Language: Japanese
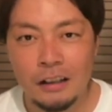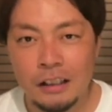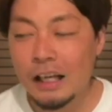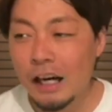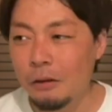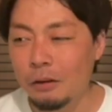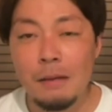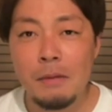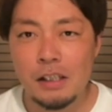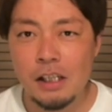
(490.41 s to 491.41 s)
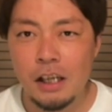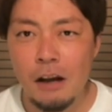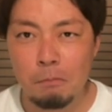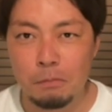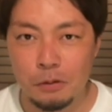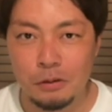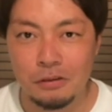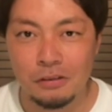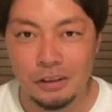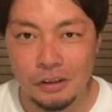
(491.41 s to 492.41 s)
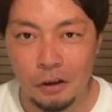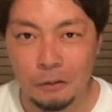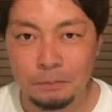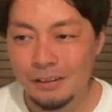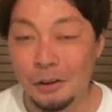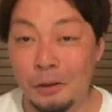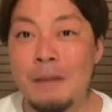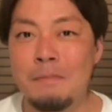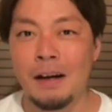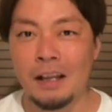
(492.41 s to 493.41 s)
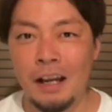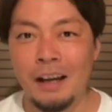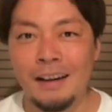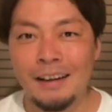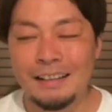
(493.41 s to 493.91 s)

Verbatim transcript: 一回お試しでキャンプをするんですよ。そのメンバーでね。